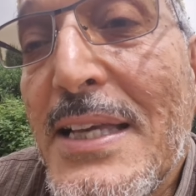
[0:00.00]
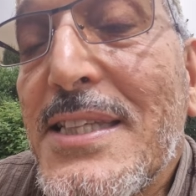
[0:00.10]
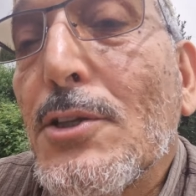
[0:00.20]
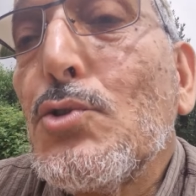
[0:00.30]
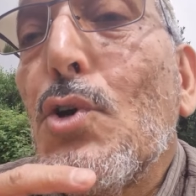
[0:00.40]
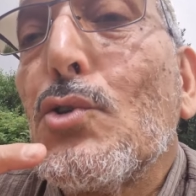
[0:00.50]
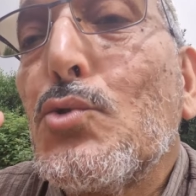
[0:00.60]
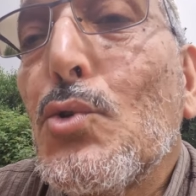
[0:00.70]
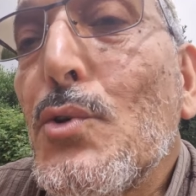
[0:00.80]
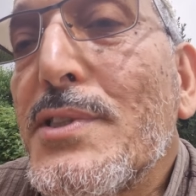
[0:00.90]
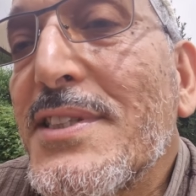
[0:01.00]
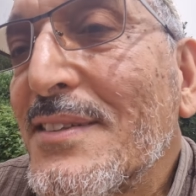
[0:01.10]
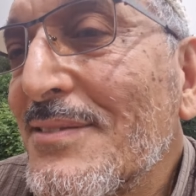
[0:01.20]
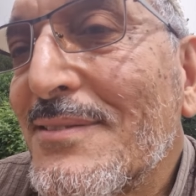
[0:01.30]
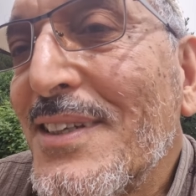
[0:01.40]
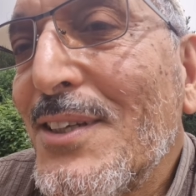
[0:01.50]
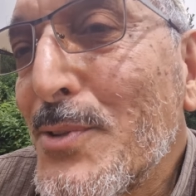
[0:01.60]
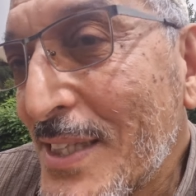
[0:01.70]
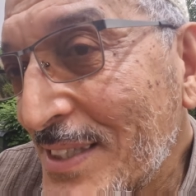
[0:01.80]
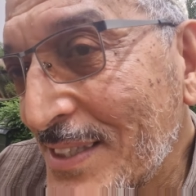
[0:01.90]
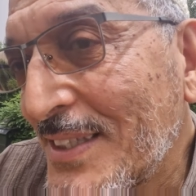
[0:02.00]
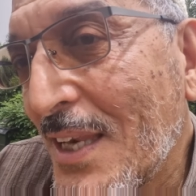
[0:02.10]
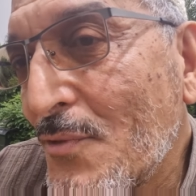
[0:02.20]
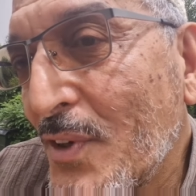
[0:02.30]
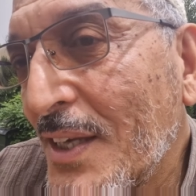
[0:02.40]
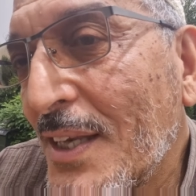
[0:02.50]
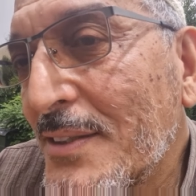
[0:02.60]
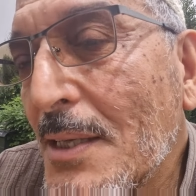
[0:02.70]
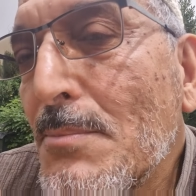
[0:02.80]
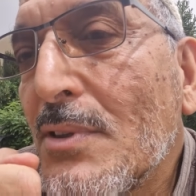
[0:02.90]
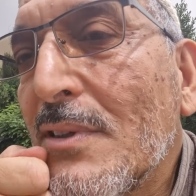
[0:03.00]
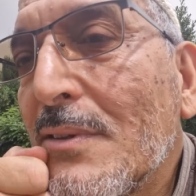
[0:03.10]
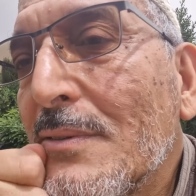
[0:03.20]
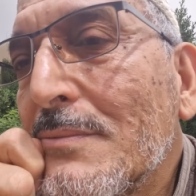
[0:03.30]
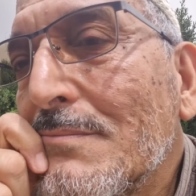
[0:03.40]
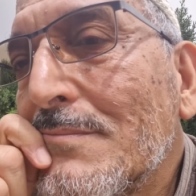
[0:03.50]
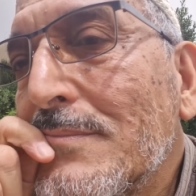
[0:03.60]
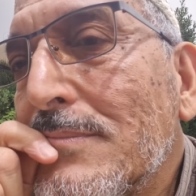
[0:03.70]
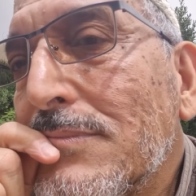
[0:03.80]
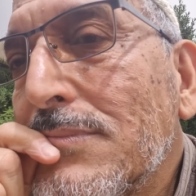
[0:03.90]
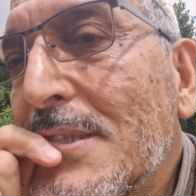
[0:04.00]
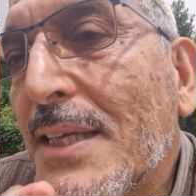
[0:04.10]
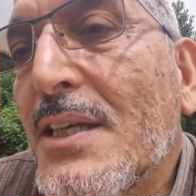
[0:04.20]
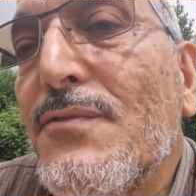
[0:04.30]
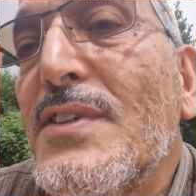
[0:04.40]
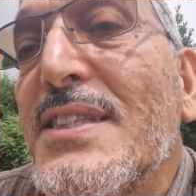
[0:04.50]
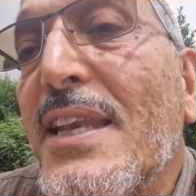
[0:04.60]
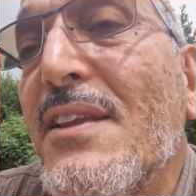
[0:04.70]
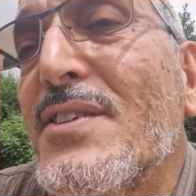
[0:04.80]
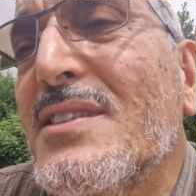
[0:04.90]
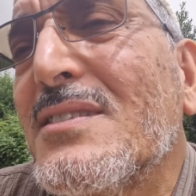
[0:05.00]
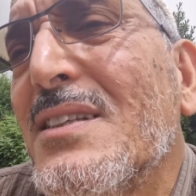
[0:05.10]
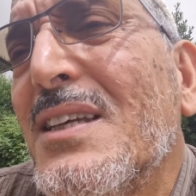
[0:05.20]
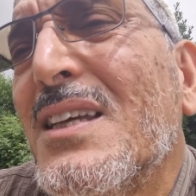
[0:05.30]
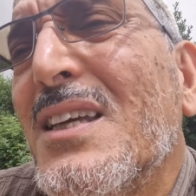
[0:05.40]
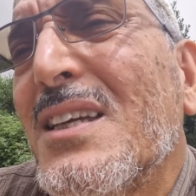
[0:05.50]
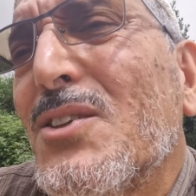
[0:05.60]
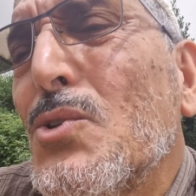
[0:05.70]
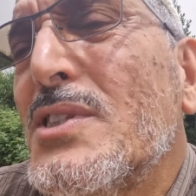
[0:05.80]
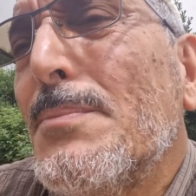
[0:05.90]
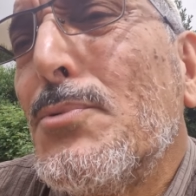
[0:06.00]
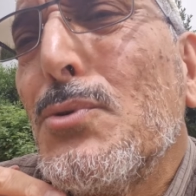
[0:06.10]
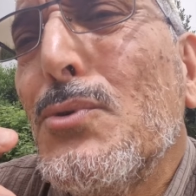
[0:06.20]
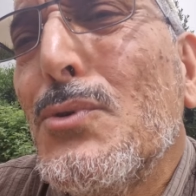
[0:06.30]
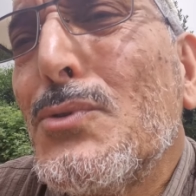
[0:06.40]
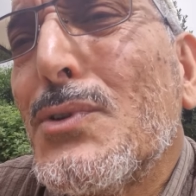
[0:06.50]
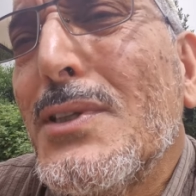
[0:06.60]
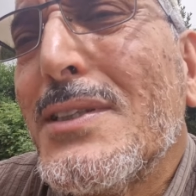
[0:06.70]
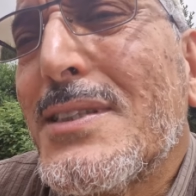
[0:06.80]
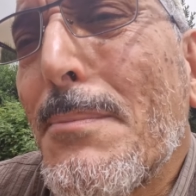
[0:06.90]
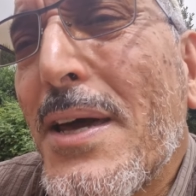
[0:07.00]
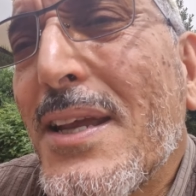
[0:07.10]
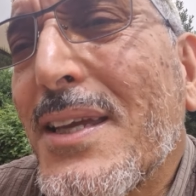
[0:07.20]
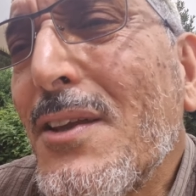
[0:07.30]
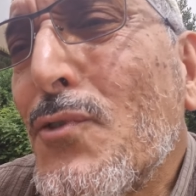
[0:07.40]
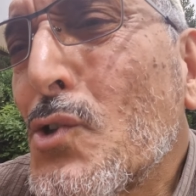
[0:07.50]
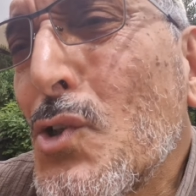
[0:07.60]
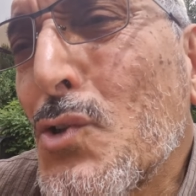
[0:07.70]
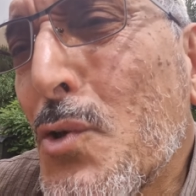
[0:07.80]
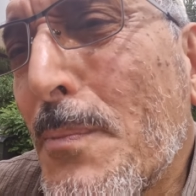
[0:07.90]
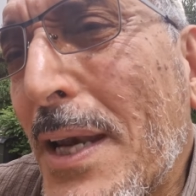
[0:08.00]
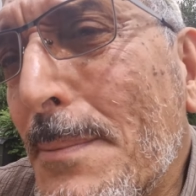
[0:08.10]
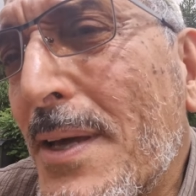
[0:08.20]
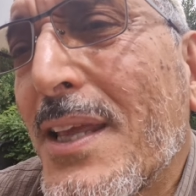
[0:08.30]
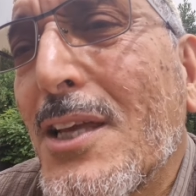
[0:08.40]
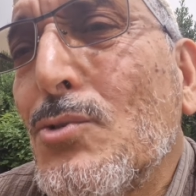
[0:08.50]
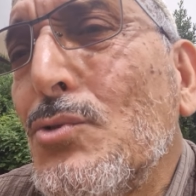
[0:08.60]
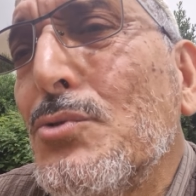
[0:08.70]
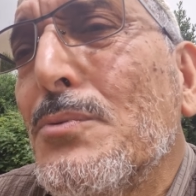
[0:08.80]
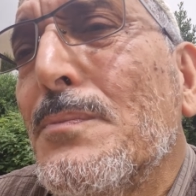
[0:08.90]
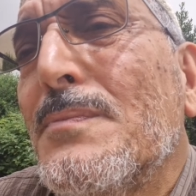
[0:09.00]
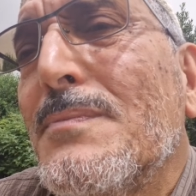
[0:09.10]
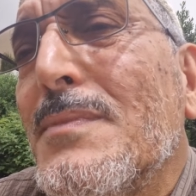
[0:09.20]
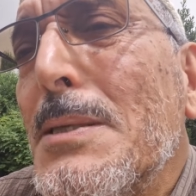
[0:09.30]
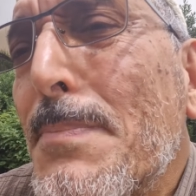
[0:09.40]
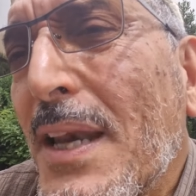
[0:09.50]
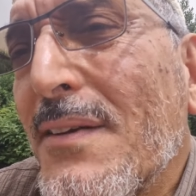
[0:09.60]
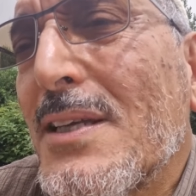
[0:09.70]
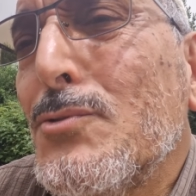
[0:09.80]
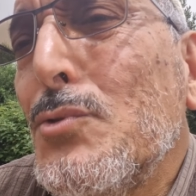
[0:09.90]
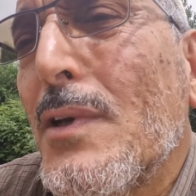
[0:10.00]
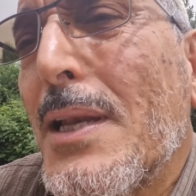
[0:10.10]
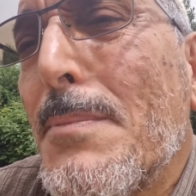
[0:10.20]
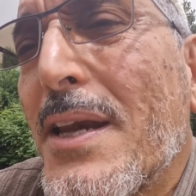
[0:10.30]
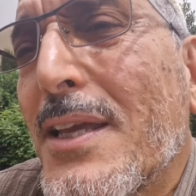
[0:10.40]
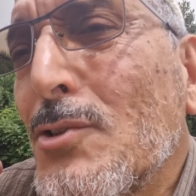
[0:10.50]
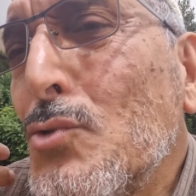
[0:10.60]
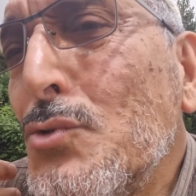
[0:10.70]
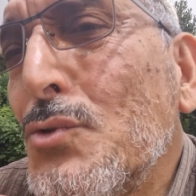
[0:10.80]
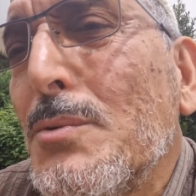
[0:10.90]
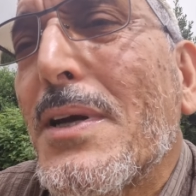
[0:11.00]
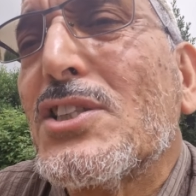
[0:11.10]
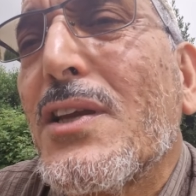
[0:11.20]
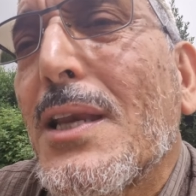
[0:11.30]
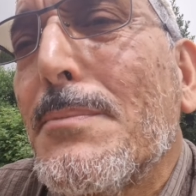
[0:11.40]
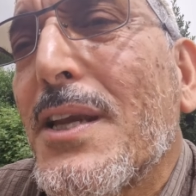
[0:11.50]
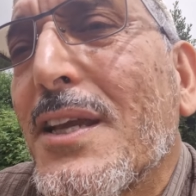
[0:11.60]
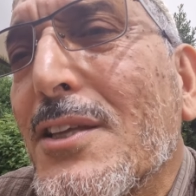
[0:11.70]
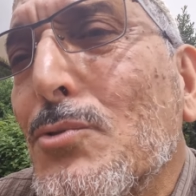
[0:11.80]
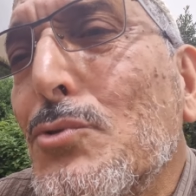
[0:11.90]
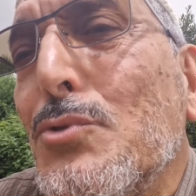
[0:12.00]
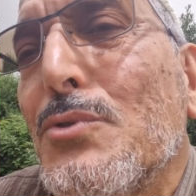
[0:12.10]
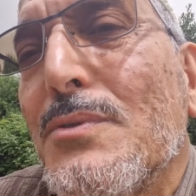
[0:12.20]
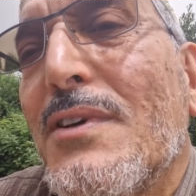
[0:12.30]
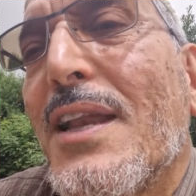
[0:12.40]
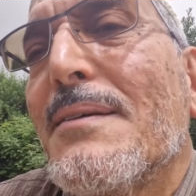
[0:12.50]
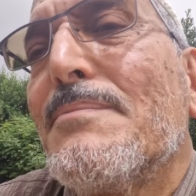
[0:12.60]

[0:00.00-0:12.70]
C'est Dieu entoure le saint. Et le saint, c'est ce qu'il a fait. Il a tellement euh, sacrifié sa nasse que c'est plus sa baraka, il fonctionne que par la baraka de Dieu. Il parle avec la baraka de Dieu, il marche avec la baraka de Dieu. Voilà